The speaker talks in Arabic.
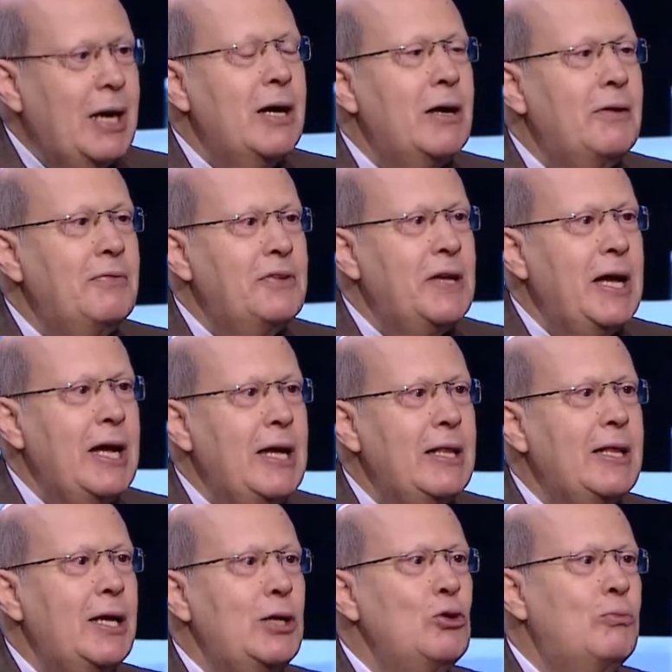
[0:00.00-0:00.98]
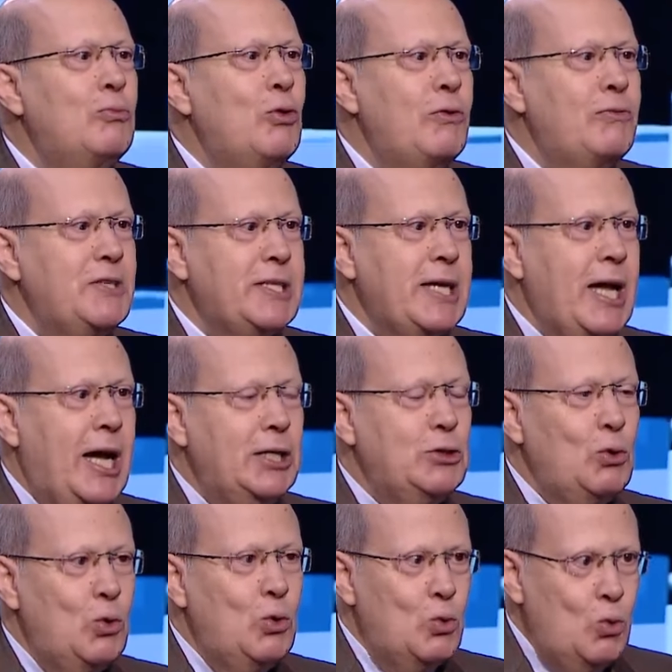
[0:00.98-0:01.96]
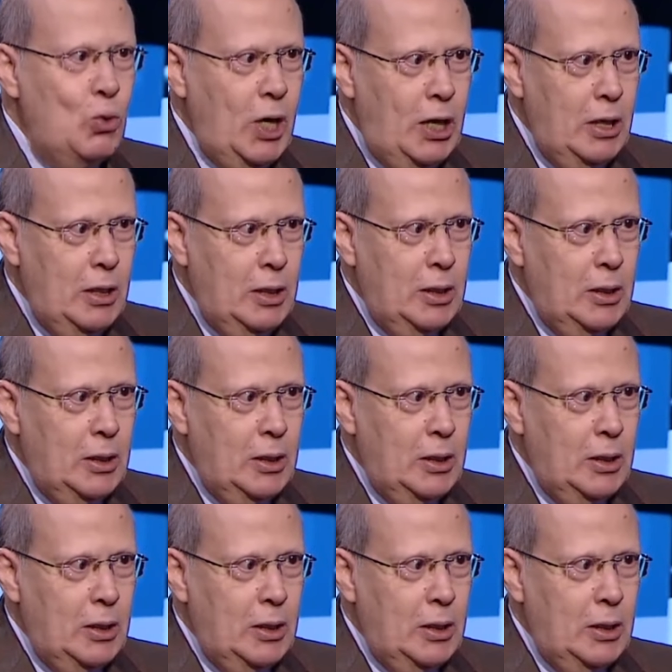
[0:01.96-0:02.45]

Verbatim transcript: جرى في هذا اليوم وفي الساعات الأولى